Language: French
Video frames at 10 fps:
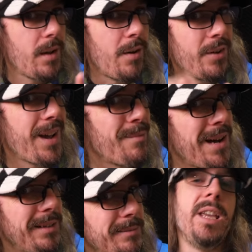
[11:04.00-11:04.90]
en
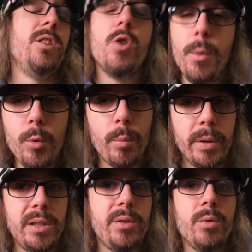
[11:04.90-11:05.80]
Kama. Énorme
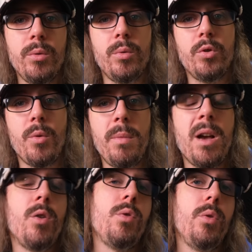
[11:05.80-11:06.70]
compétition donc, mais
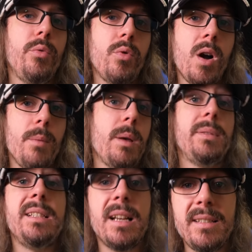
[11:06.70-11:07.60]
encore une fois, même
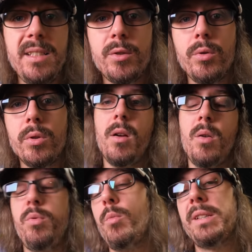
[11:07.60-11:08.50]
si ça se discute, euh,
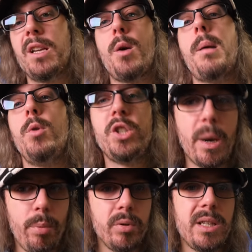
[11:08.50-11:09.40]
pour moi c'est quand même le
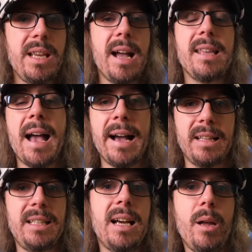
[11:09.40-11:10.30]
Japon qui gagne à
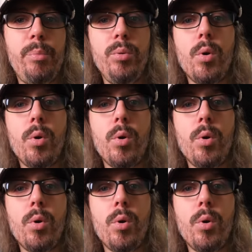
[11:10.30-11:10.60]
qui a la plus